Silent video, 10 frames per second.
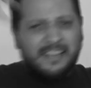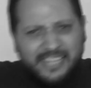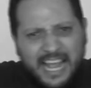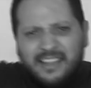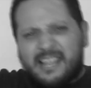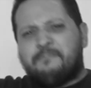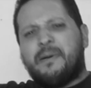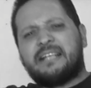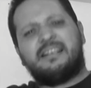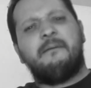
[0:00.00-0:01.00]
¿Qué te
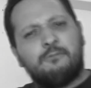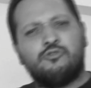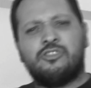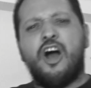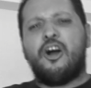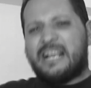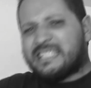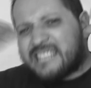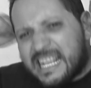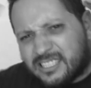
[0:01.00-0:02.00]
pasa mundo?
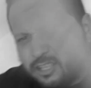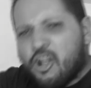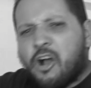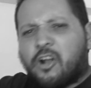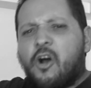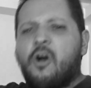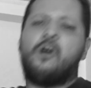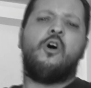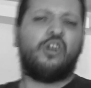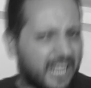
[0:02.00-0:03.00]
¿Estás
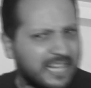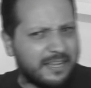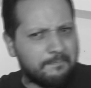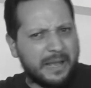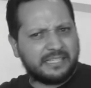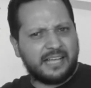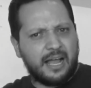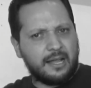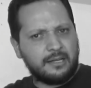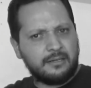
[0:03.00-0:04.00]
loco o qué te
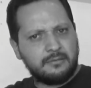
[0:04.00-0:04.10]
pasa?